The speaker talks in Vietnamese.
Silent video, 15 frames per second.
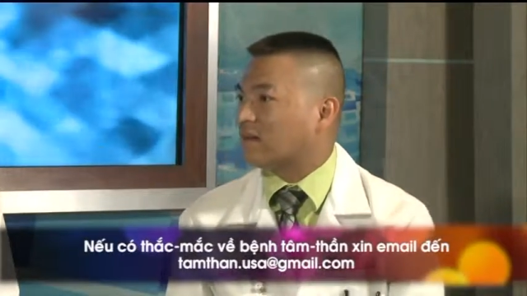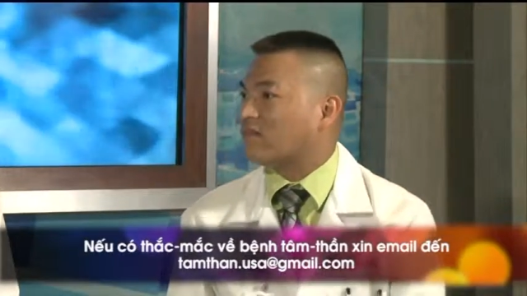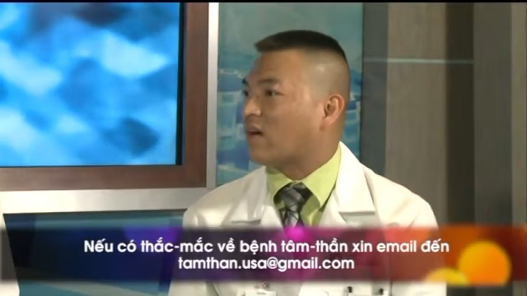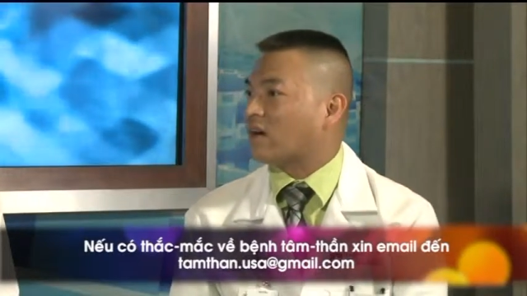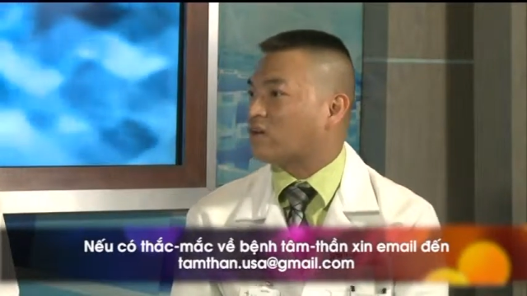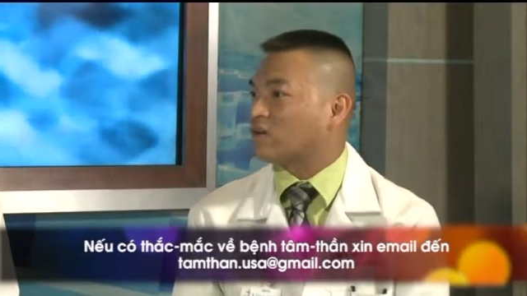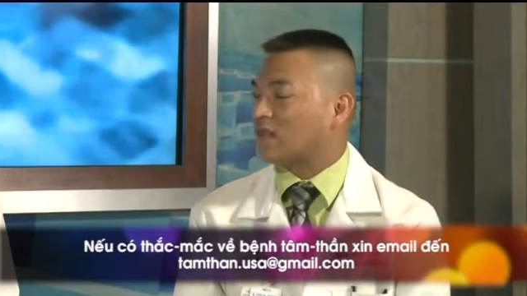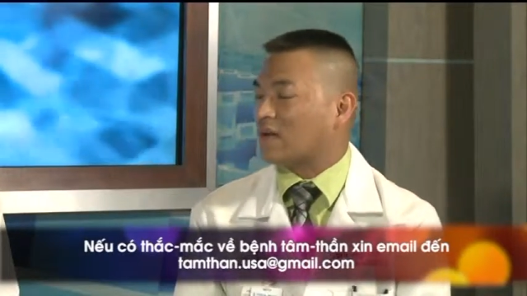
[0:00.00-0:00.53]

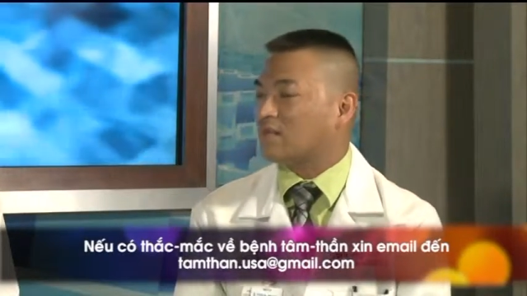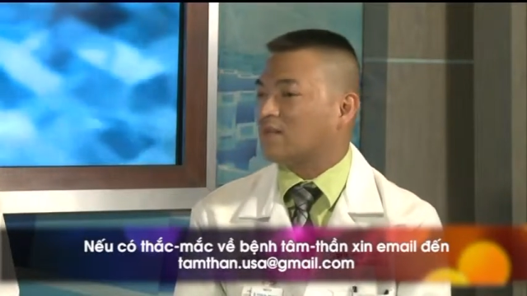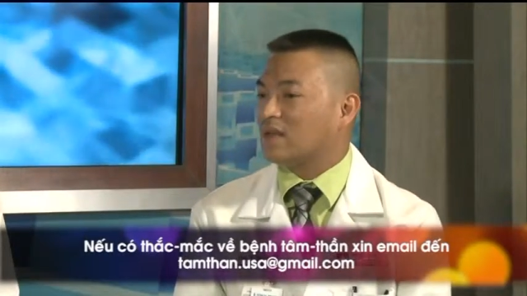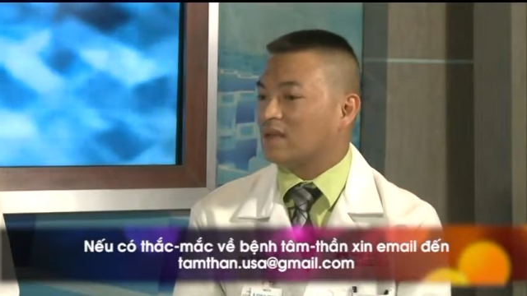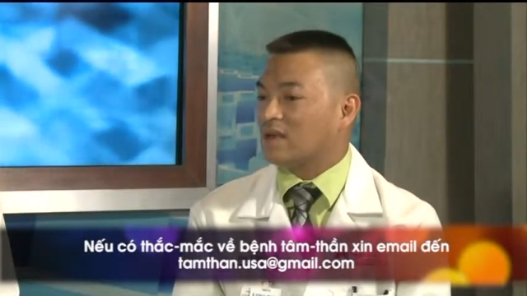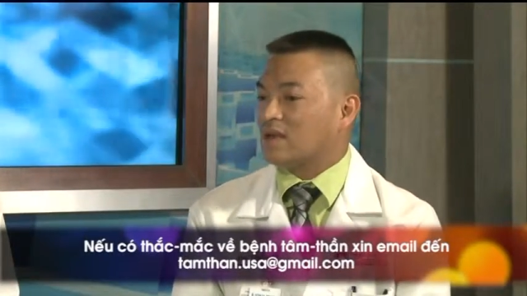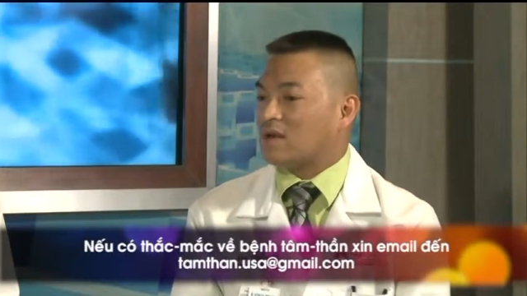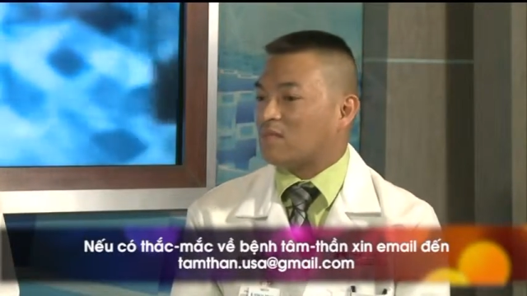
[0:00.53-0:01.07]
Và nói thêm
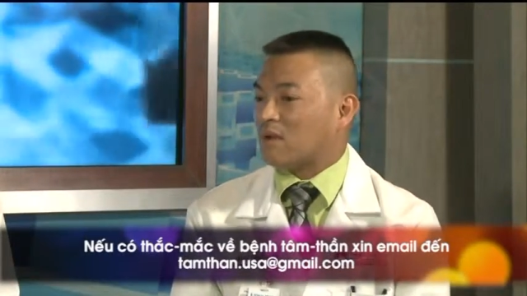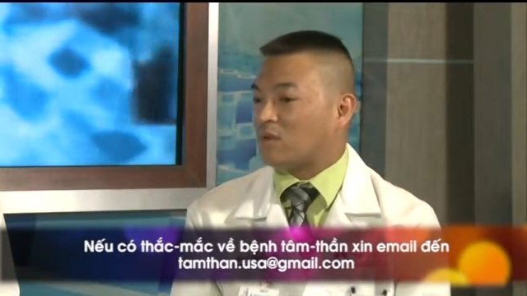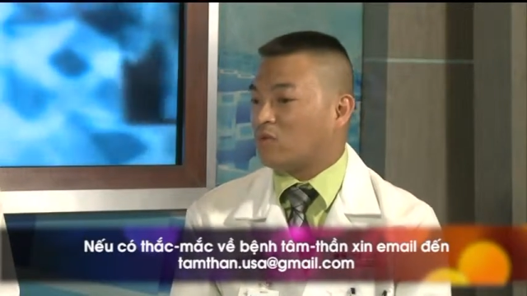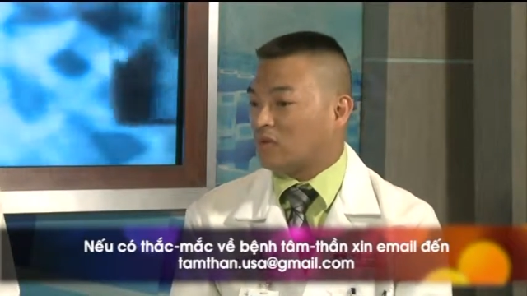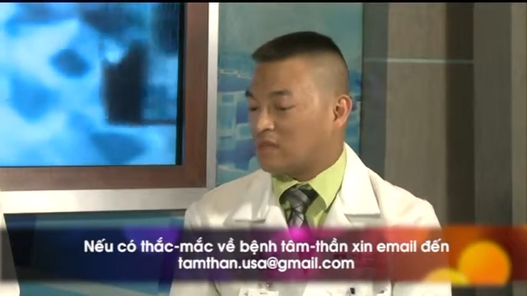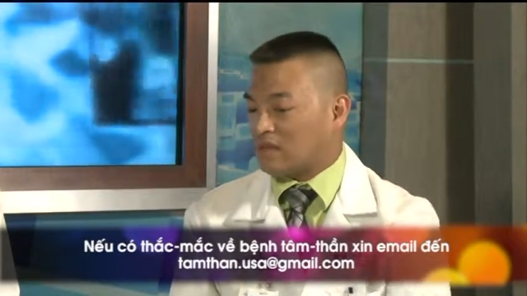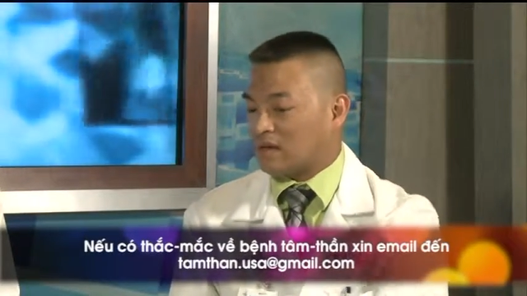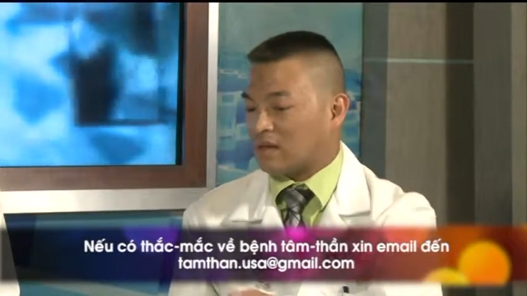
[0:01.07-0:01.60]
mà
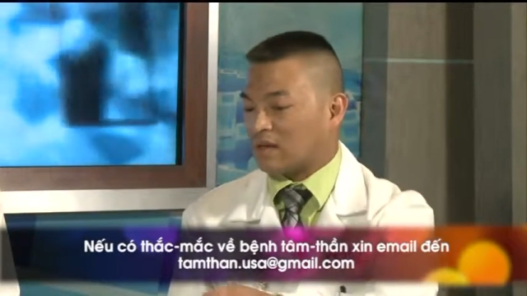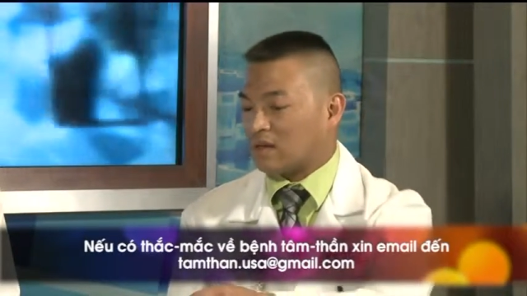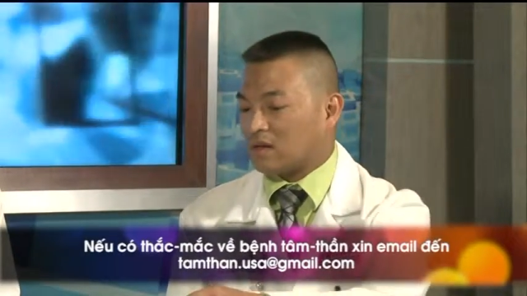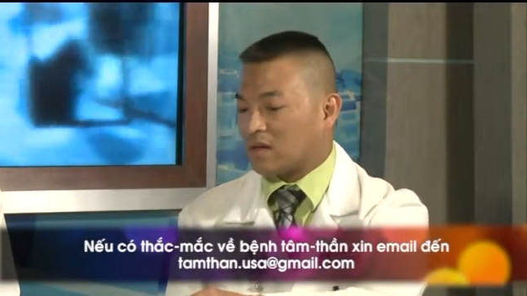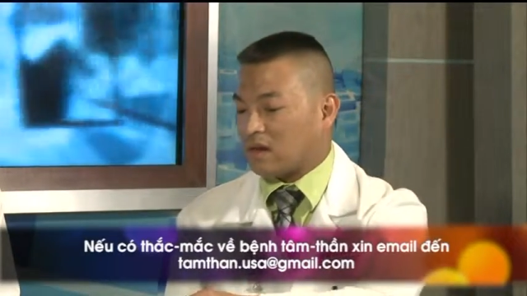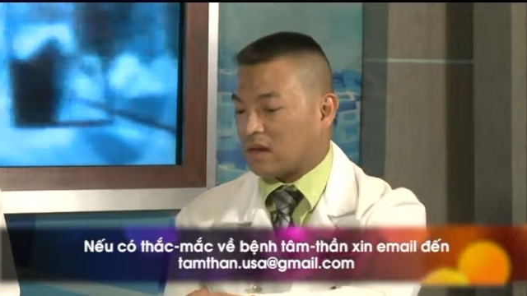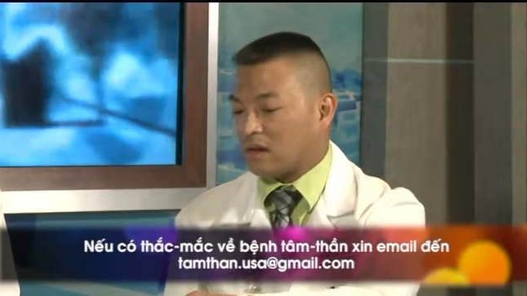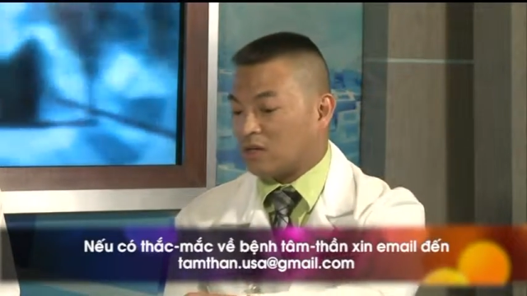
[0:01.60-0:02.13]
nói về
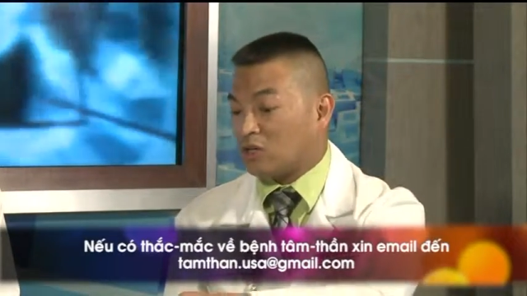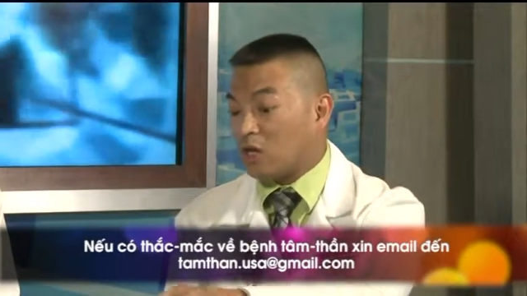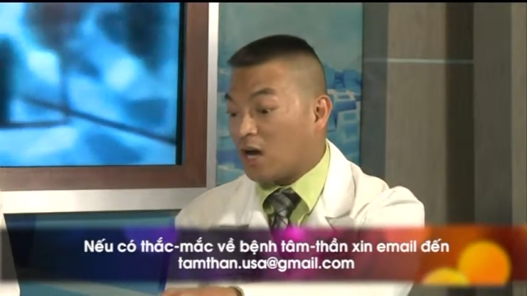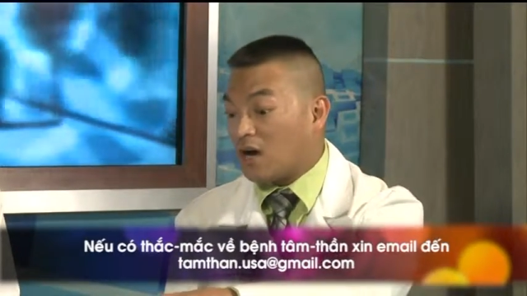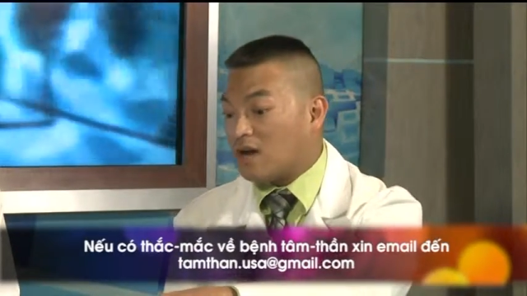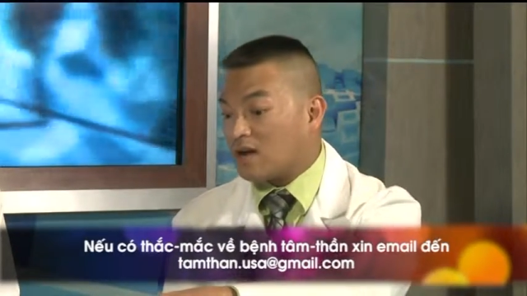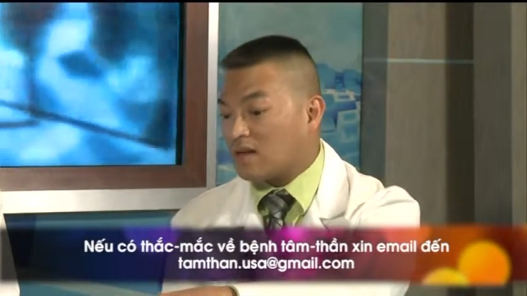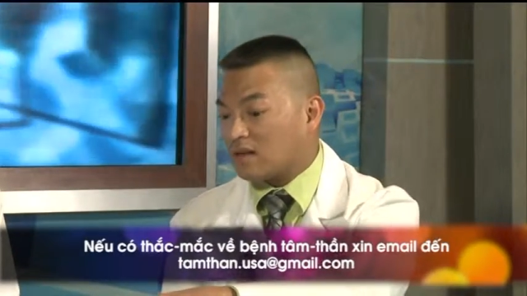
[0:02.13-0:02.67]
người
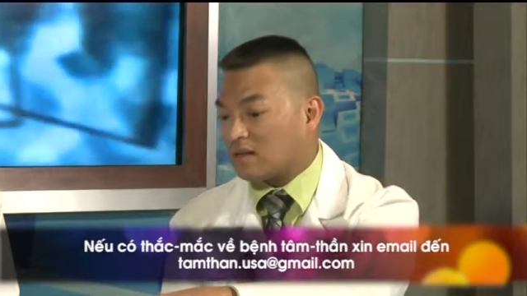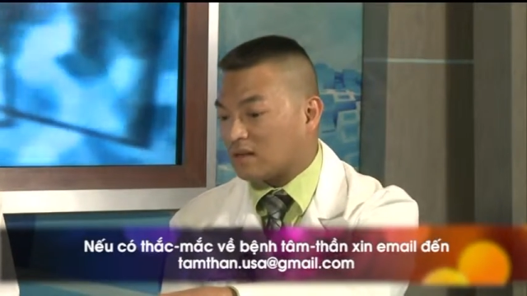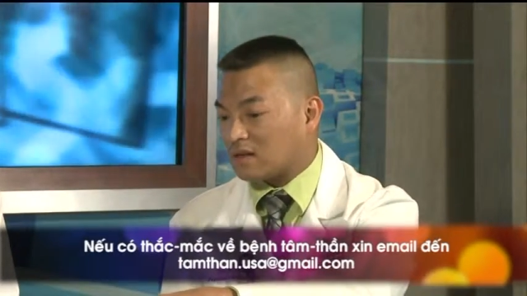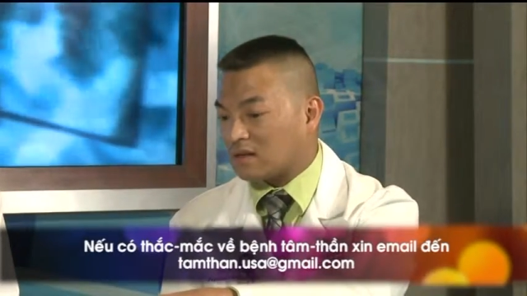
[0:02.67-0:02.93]
lớn á,